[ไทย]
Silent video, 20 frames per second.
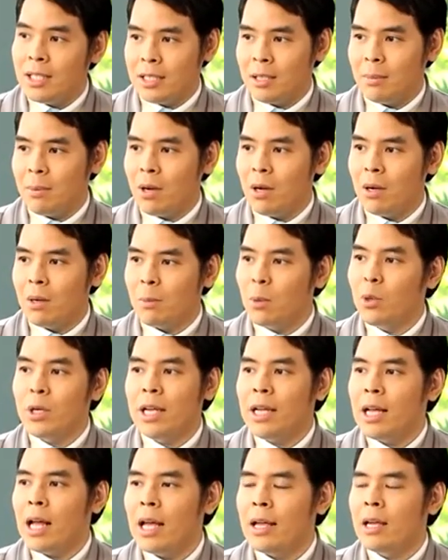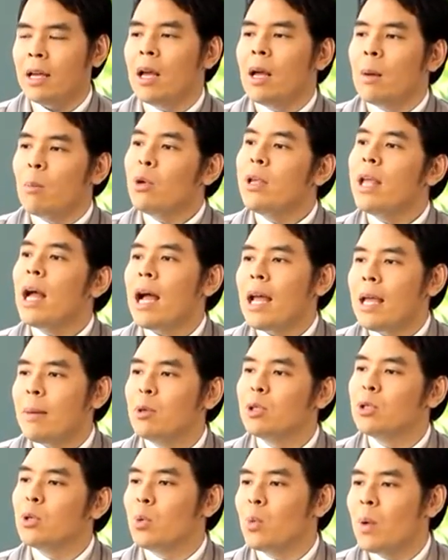ีดเฉพาะผะพูดง่ายๆ ผู้ใหญ่
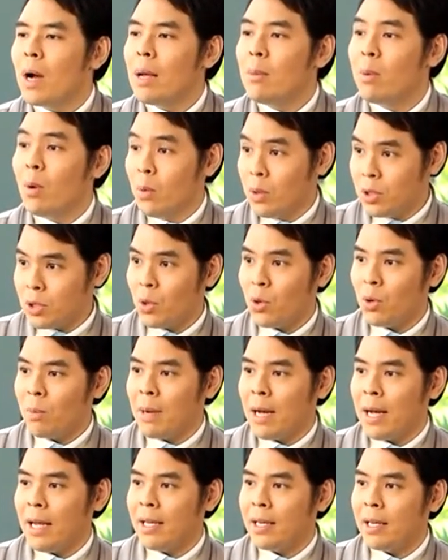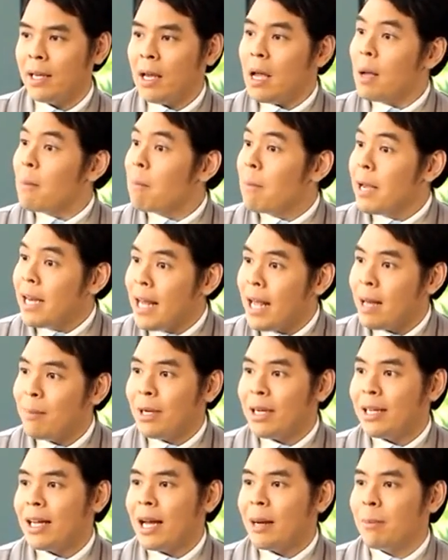ผู้สูงวัยผู้อาวุโสไหมไม่แน่เห
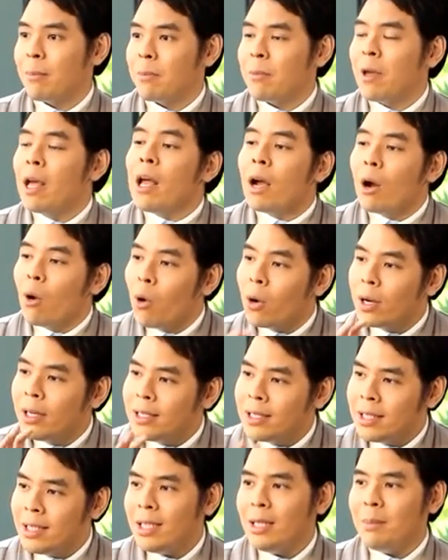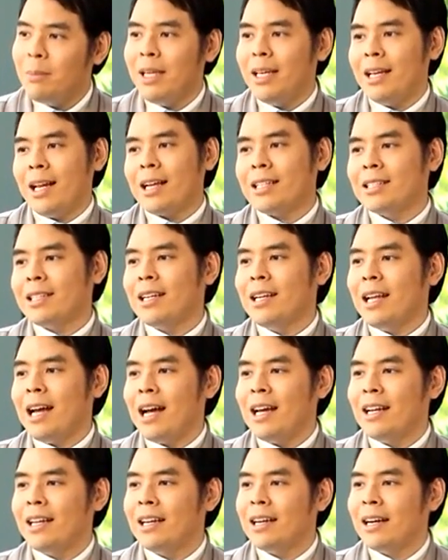มือนกันคนที่มีลักษณะ
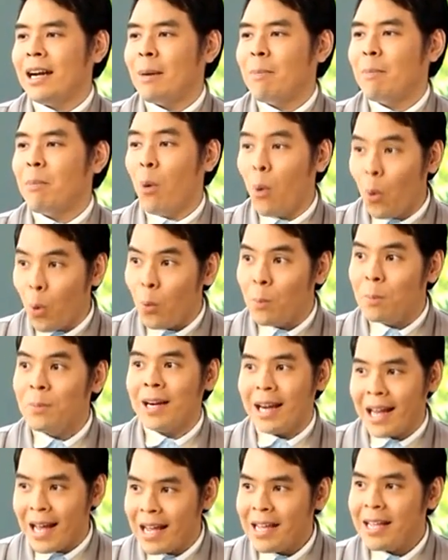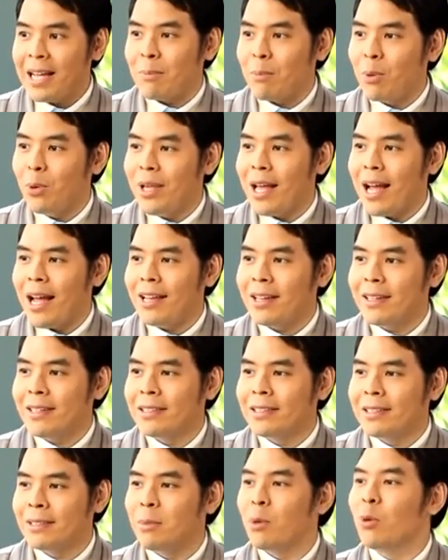นะครับภูมิคล้ายกับผู้ใหญ่ก็
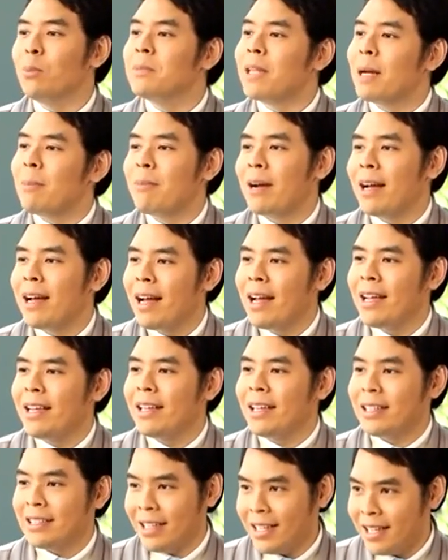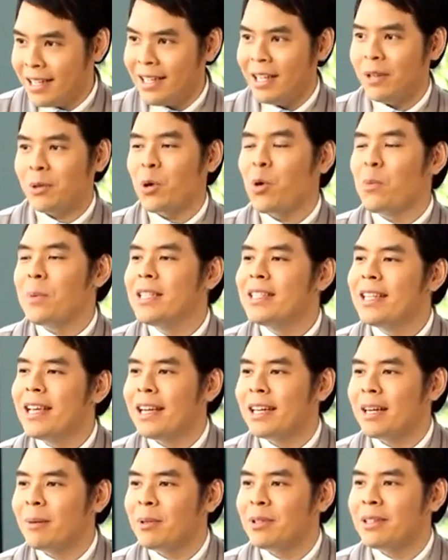คือภูมิต่ำง่าย อย่างเช่นในโรคพิเศ
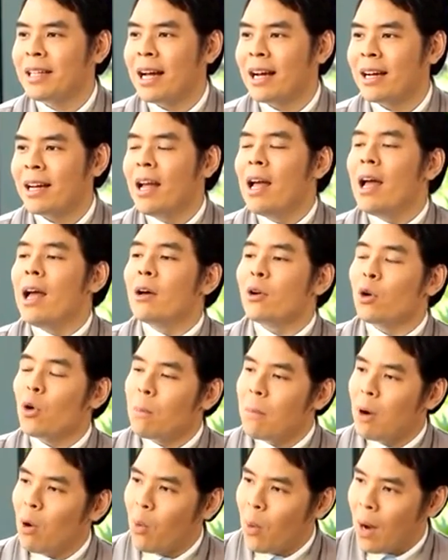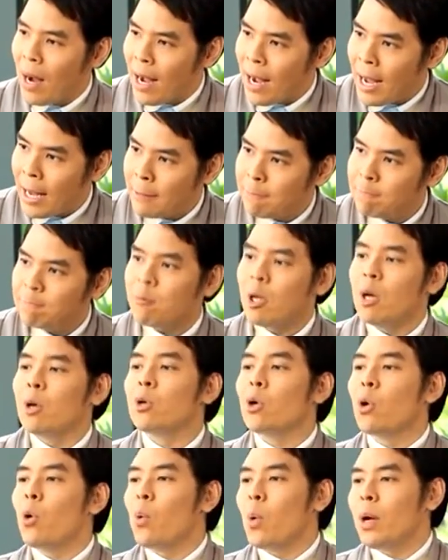ษครับคุณตั๊กโรคเบาหวาน
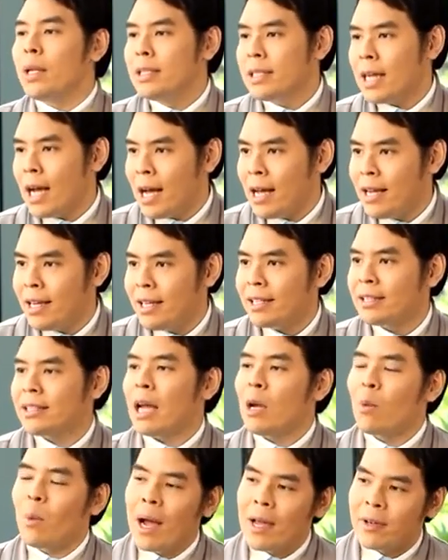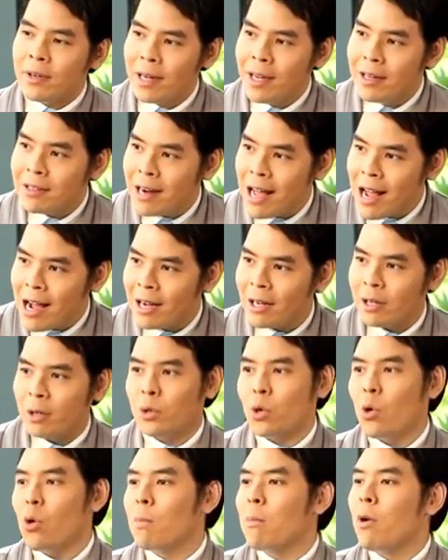โรคหัวใจไตวายเรื้อรัง
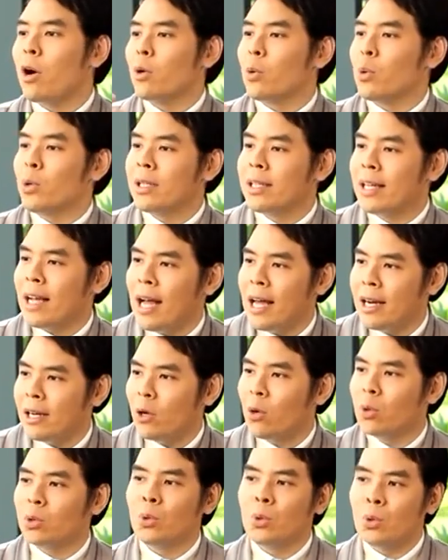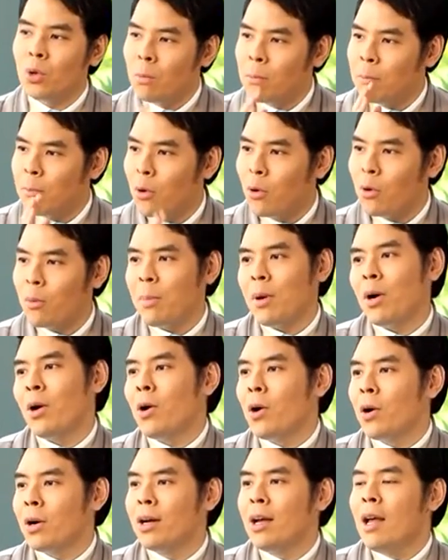โรคปอดอุดกั้นโรคถุงลมโป่งพ
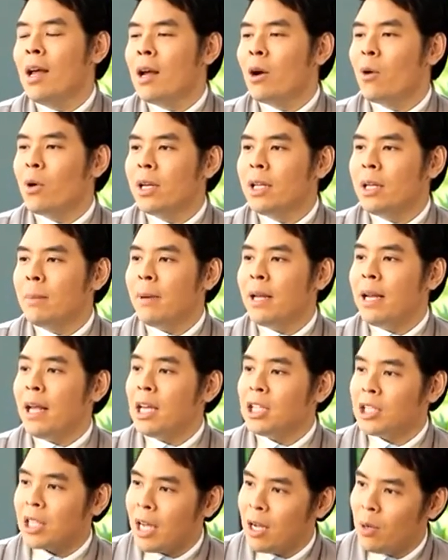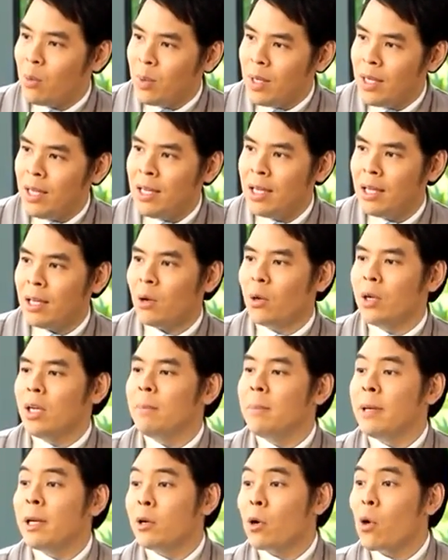อง คนที่เป็น HIV คน
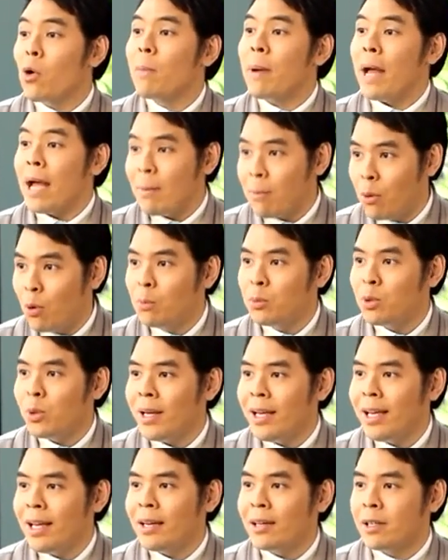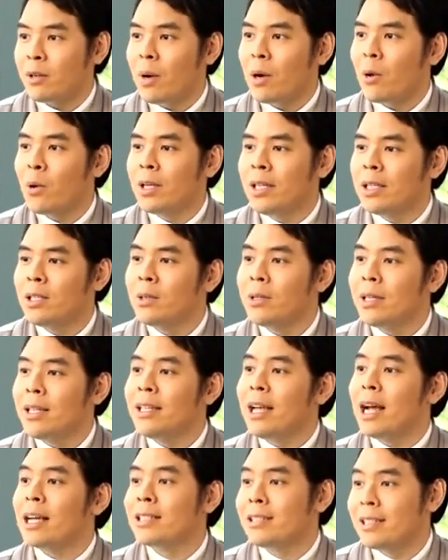ที่เป็นโรคแพ้ภูมิตัวเองหรือว่าคนที่ต้องกิ
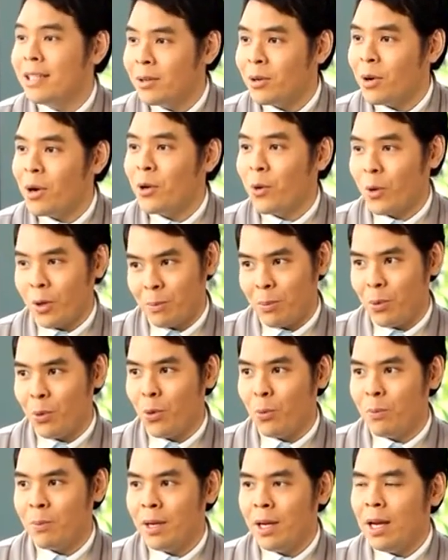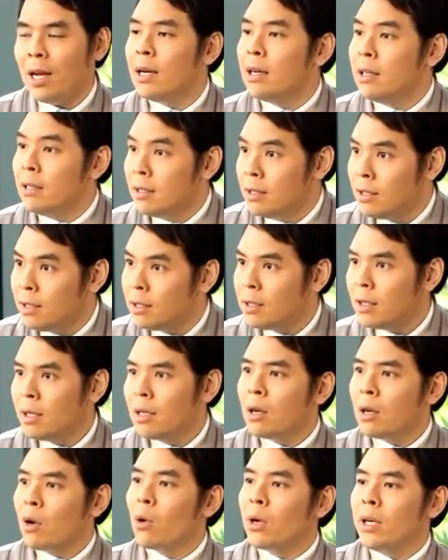นยาสเตียรอยกดภูมิ หรือ
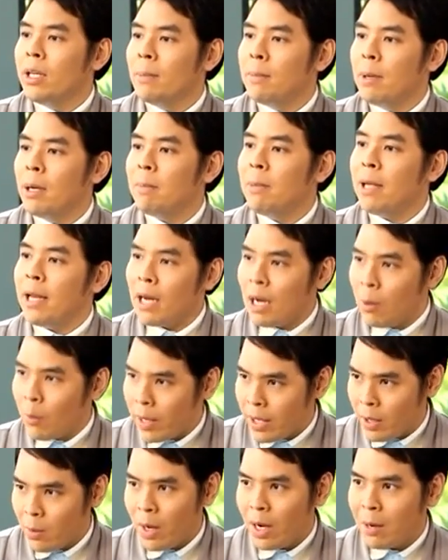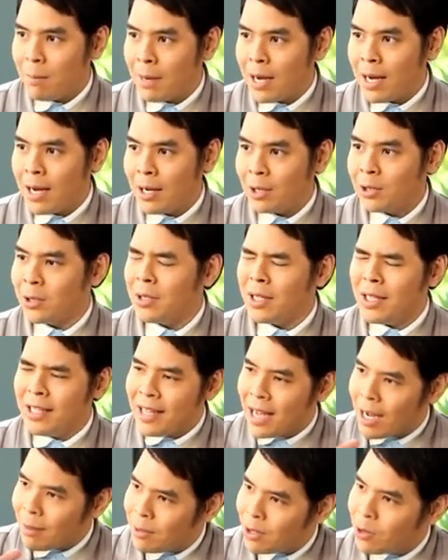คนที่เพิ่งเปลี่ยนอวัยวะมาแล้วต้องกิน
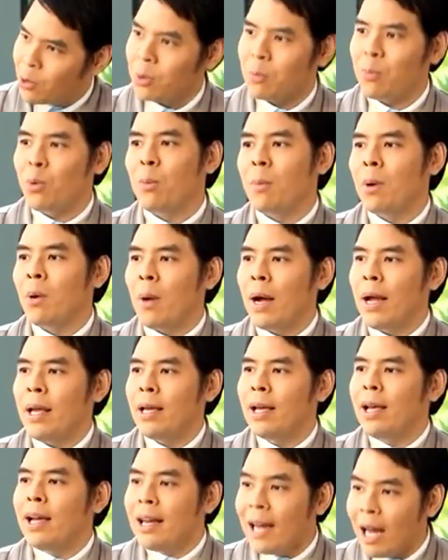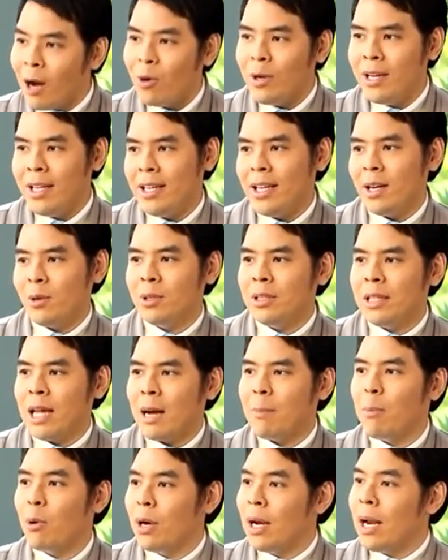ยาเพื่อกดภูมิเอาไว้ เหล่านี้เนี่ยคุณ
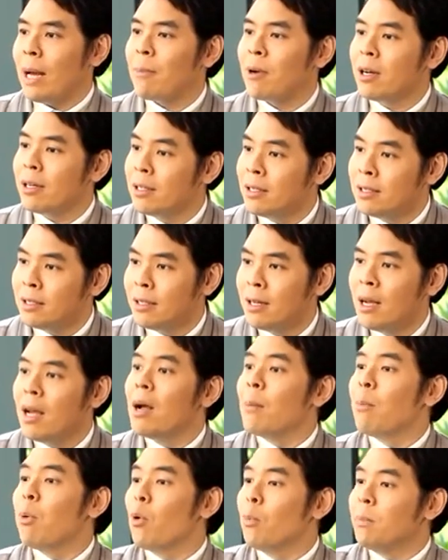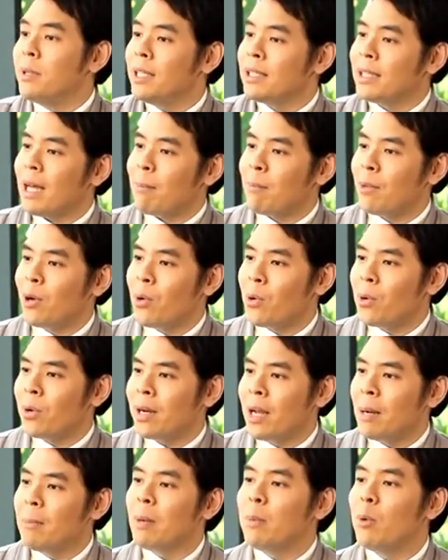ตั๊กผลลัพธ์ก็คือ ภูมิที่ต่ำลง
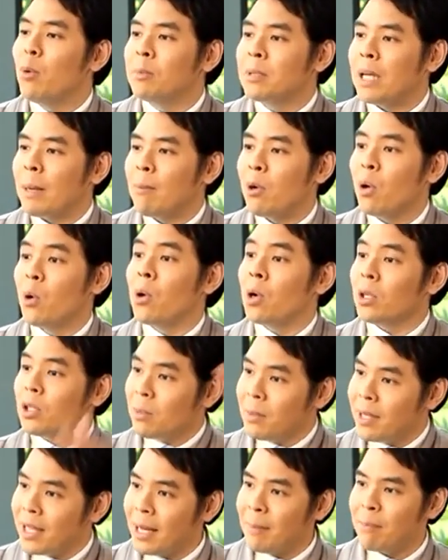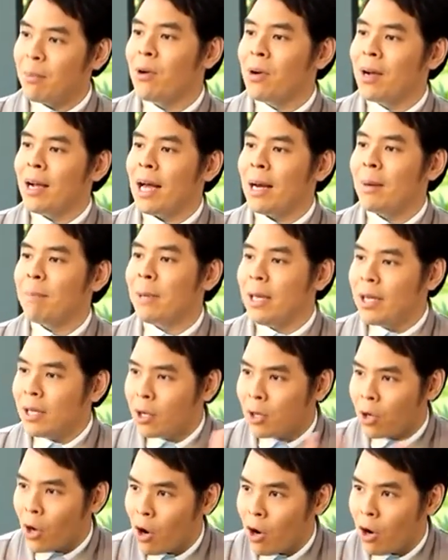และเมื่อภูมิต่ำลงก็ต้องมีการป้องกันเป็น
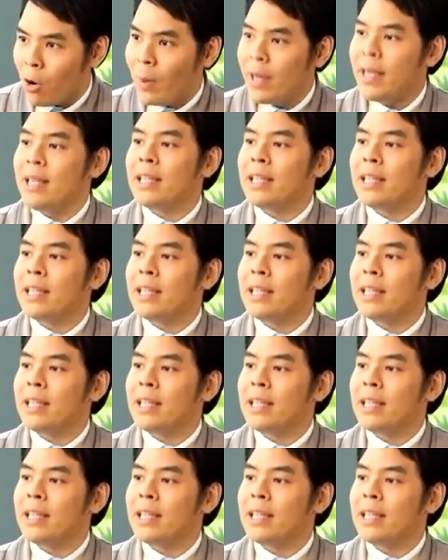เกราะเอาไว้